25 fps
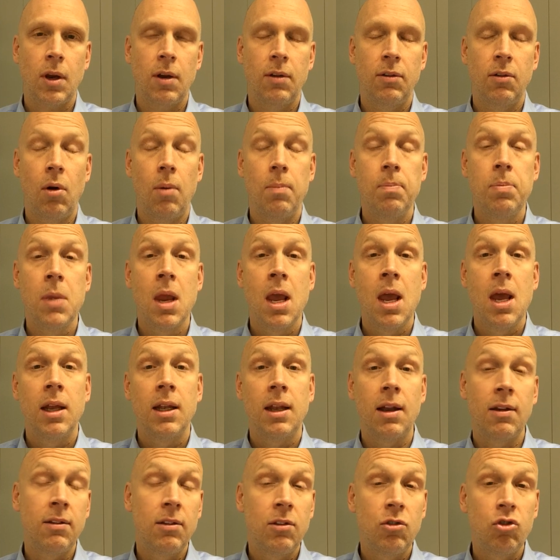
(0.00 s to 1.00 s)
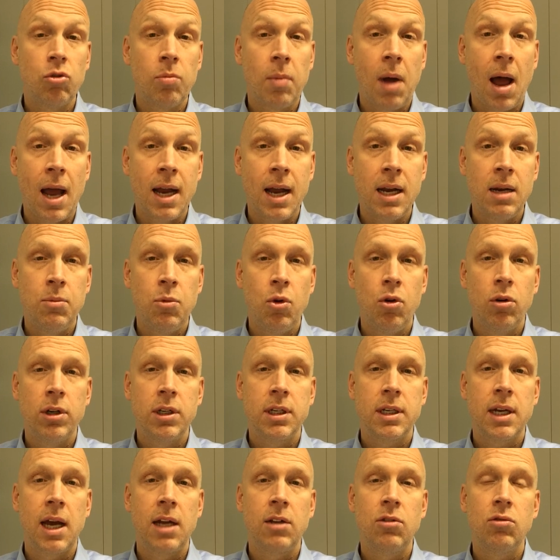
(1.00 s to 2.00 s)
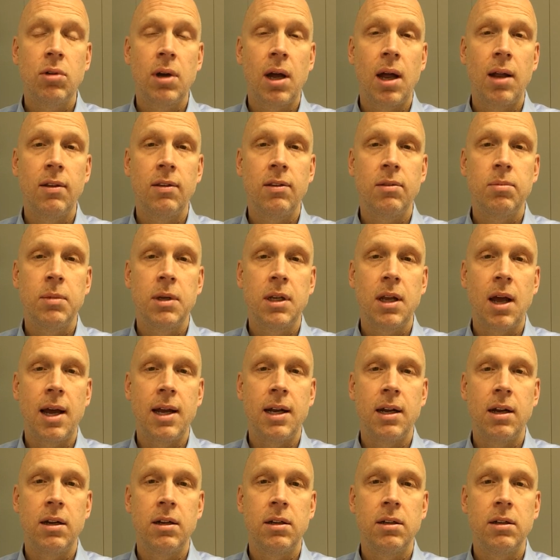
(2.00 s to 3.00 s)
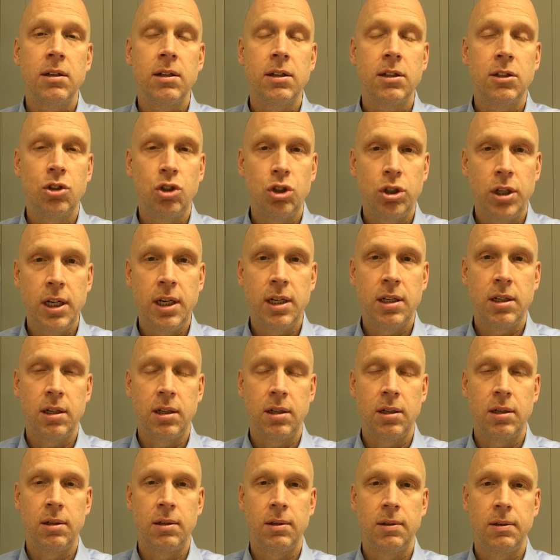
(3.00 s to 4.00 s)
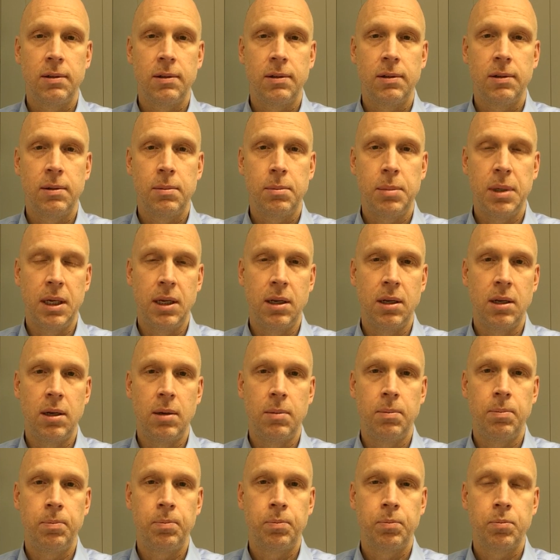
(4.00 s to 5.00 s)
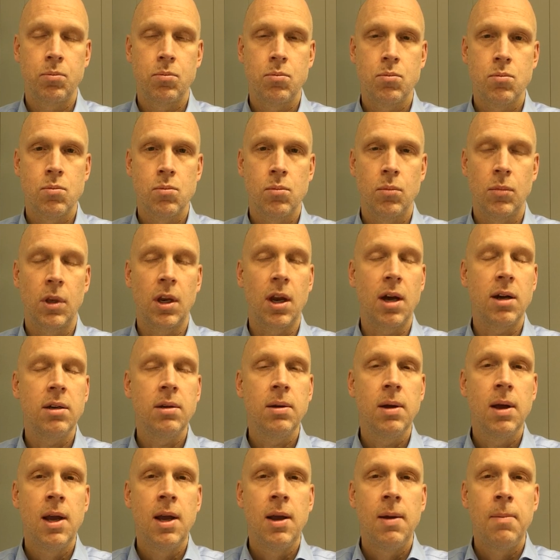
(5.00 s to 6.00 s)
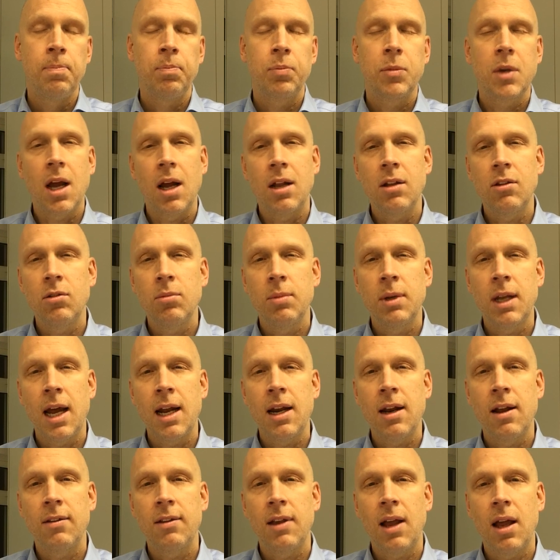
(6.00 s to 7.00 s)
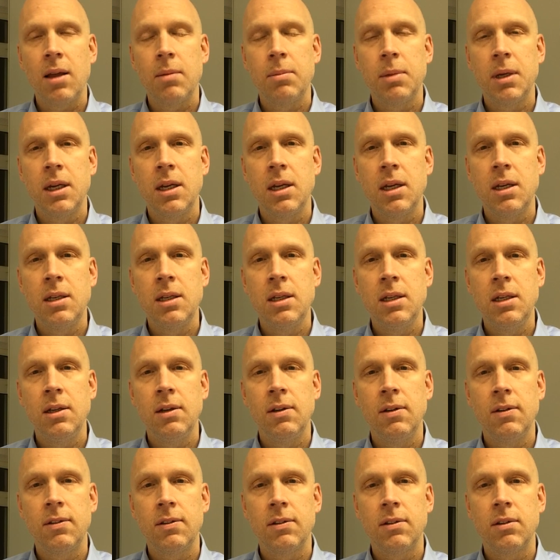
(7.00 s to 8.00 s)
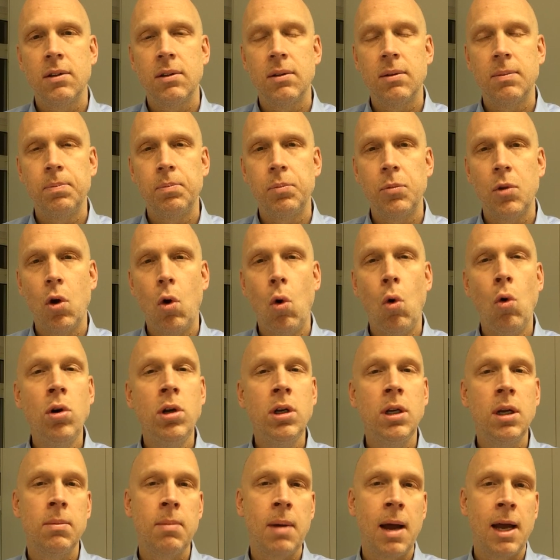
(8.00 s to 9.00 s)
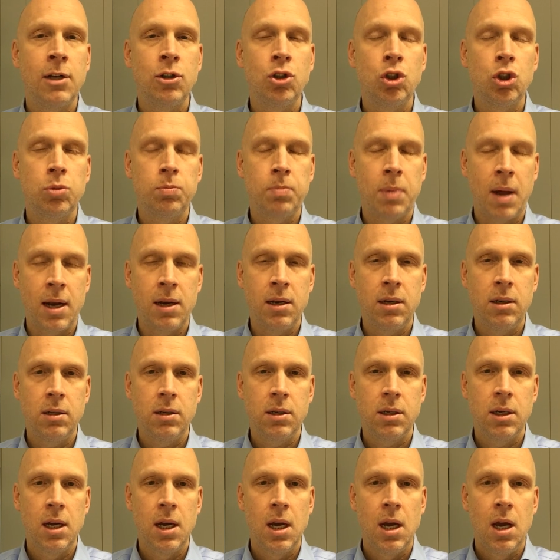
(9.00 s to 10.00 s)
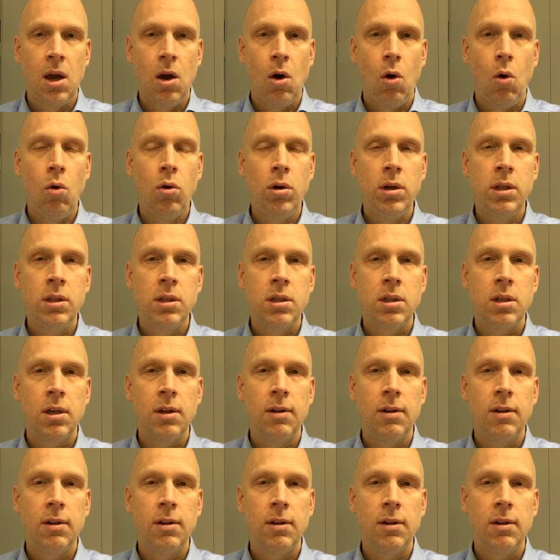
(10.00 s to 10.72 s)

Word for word: So, das ist schon mal eine Möglichkeit. Du kannst mit einer Geschichte beginnen. Und dann kannst du mit einer Sache beginnen, die ist äh, ungemein spannend und